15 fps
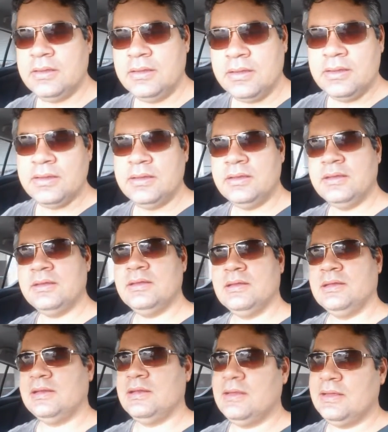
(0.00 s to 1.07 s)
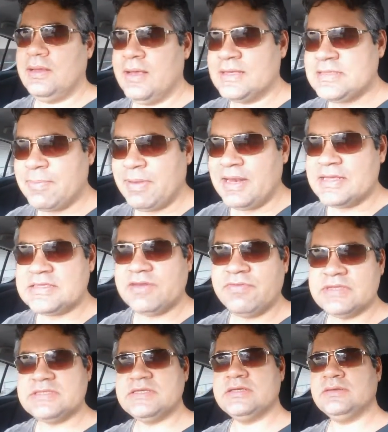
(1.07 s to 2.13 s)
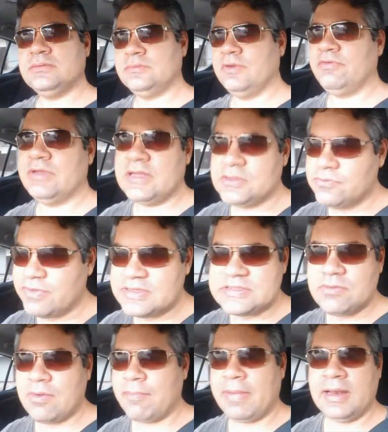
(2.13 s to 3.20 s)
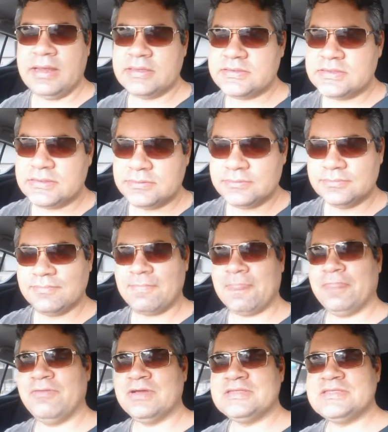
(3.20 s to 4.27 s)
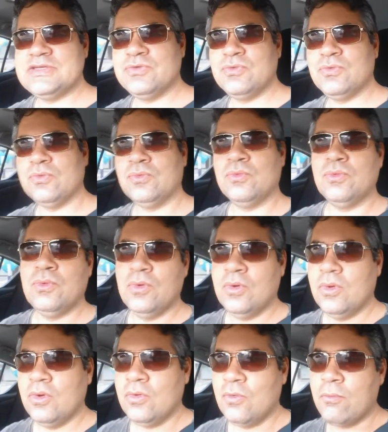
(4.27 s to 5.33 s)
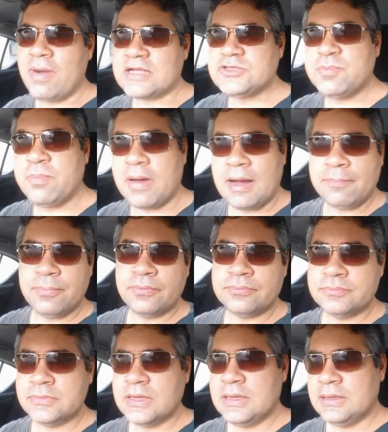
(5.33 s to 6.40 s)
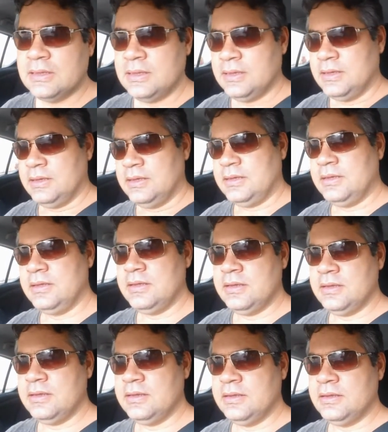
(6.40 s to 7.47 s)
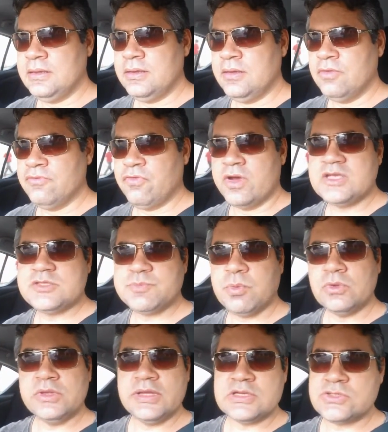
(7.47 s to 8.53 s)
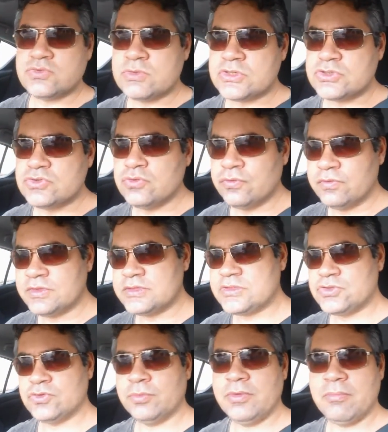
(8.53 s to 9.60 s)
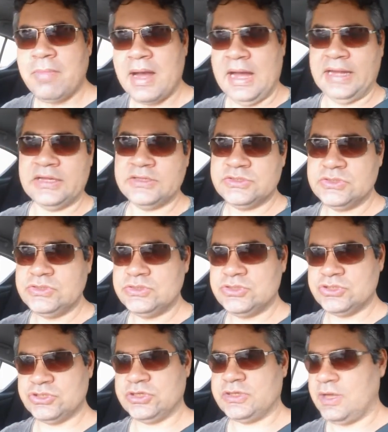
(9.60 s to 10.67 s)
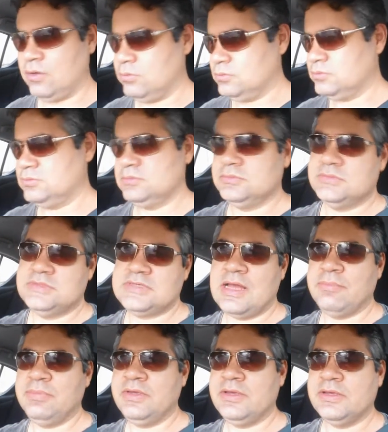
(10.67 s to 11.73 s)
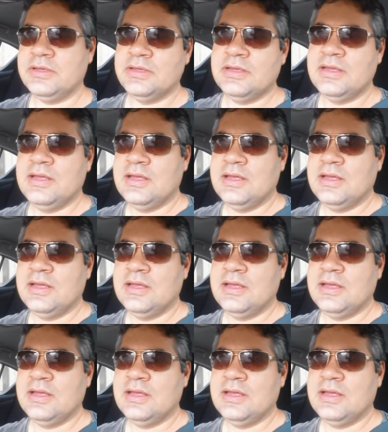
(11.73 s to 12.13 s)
E essa palestra vai ser, na verdade, não vai ser uma palestra, vai ser um, um bate-papo e eu vou responder as suas dúvidas sobre marketing digital. Sabe